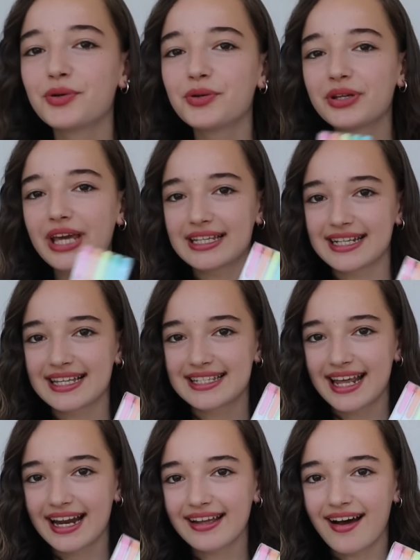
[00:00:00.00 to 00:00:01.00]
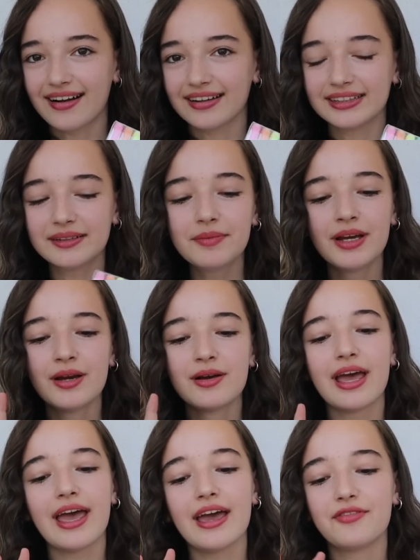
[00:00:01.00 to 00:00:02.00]
bu ürünü geçen sene de aldım
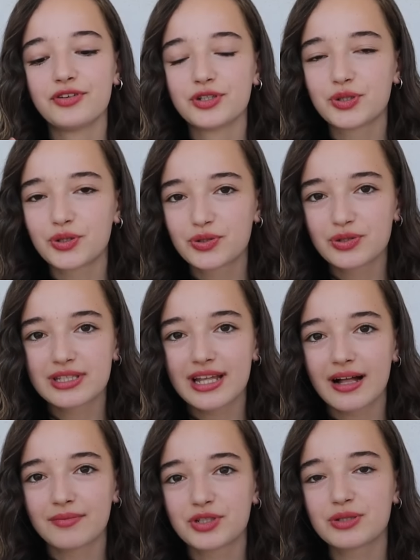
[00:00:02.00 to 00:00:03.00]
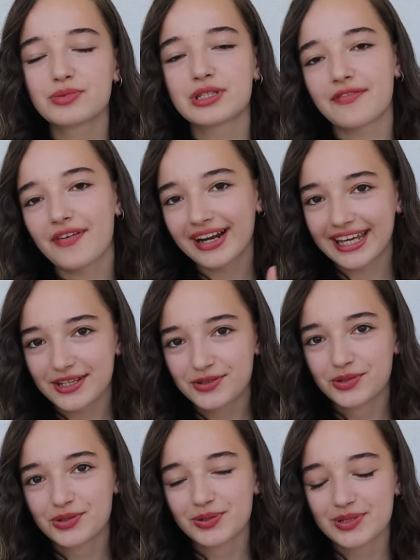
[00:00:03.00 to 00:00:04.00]
e, fırça ölçüsünü almıştım. Bu sefer keçe
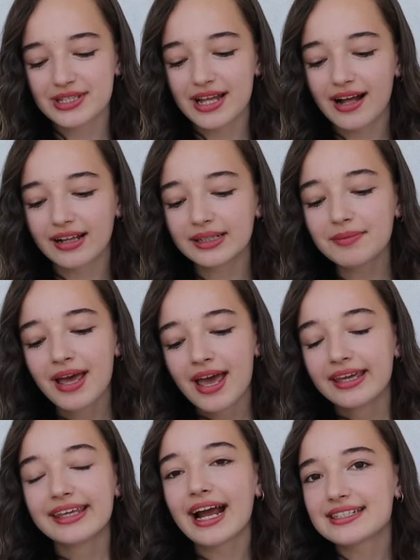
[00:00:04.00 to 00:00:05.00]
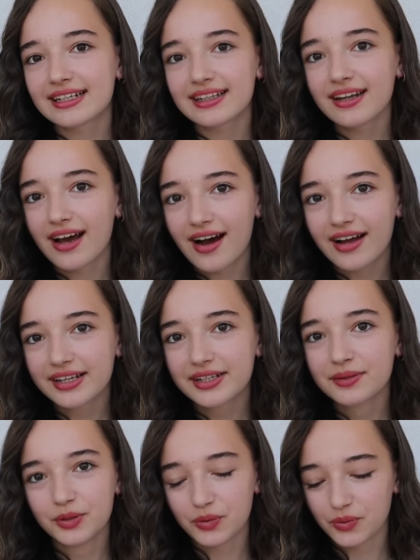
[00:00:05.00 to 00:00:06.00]
ölçüsünü aldım. Gerçekten
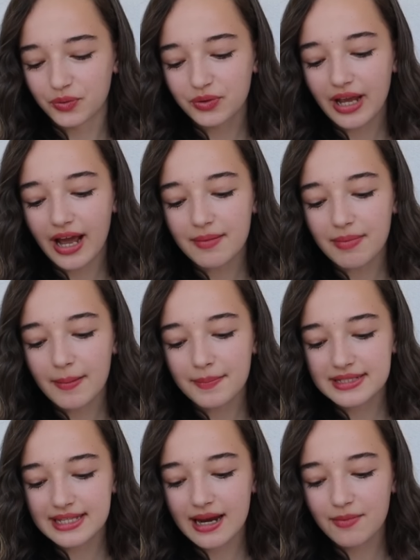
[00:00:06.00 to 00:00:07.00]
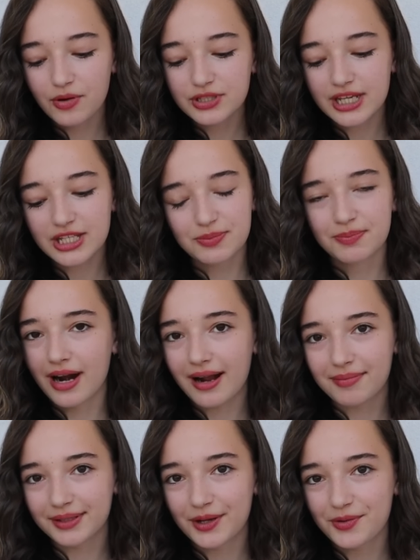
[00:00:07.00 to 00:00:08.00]
harika bir ürün. Yani ben bir sene boyunca hiç
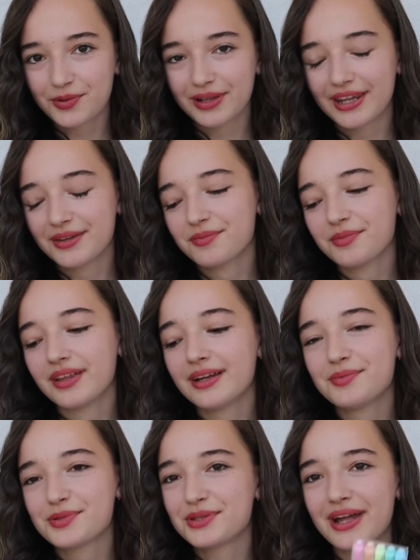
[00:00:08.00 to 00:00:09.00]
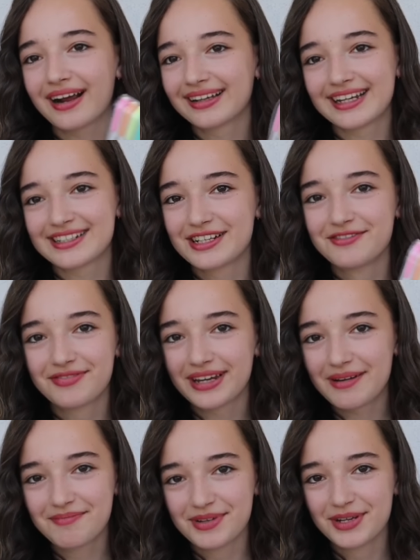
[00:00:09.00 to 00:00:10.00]
bırakmadan kullandım bunları. Bütün arkadaşlarım
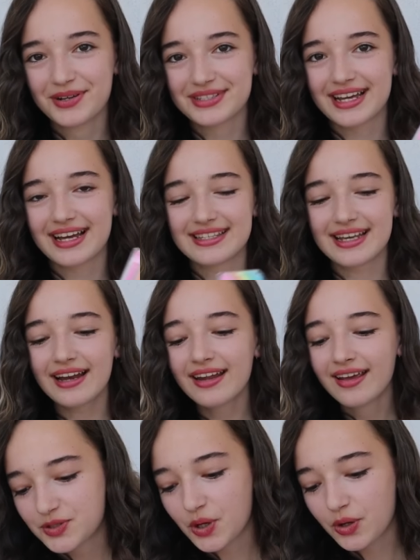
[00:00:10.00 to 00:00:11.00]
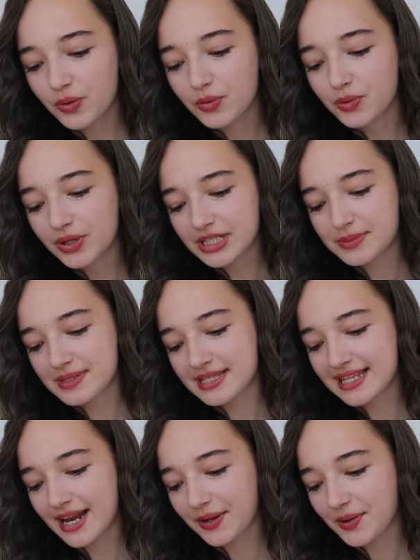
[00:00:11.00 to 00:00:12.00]
falan biliyor zaten. Şöyle ürünü açıp
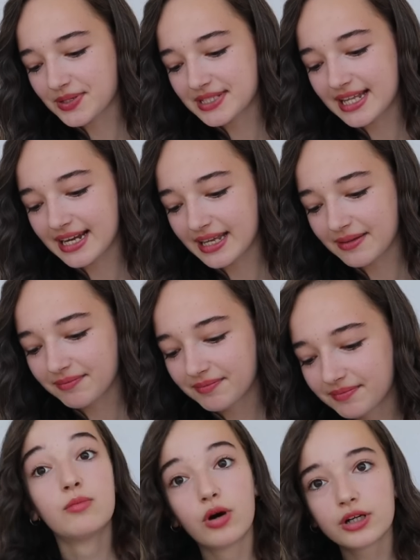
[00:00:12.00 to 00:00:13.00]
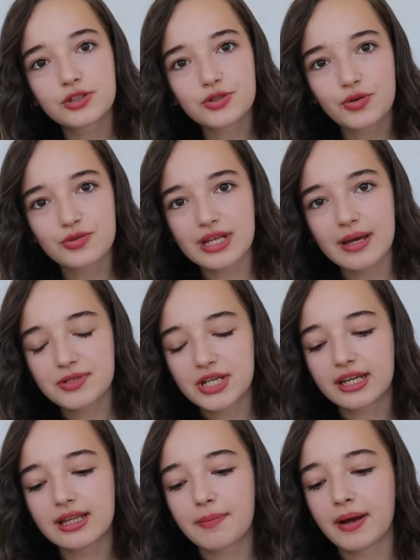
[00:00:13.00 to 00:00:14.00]
sizlere göstereyim. Bu arada çok güzel bir
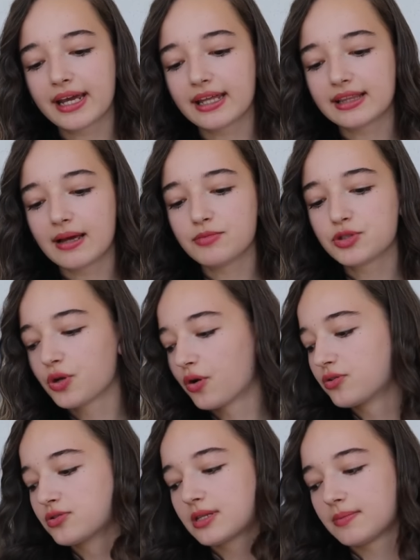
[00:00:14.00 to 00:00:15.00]
şekilde paketlenmiş. Gördüğünüz